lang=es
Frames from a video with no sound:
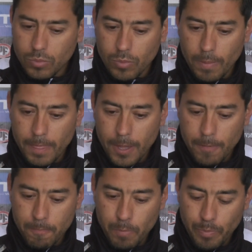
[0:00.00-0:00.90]
Copa Chile con
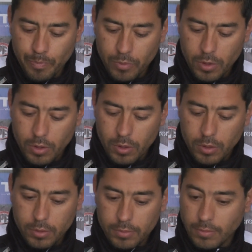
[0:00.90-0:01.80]
¿Cómo lo ve?
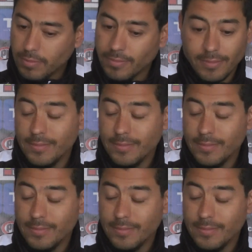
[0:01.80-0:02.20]
Este?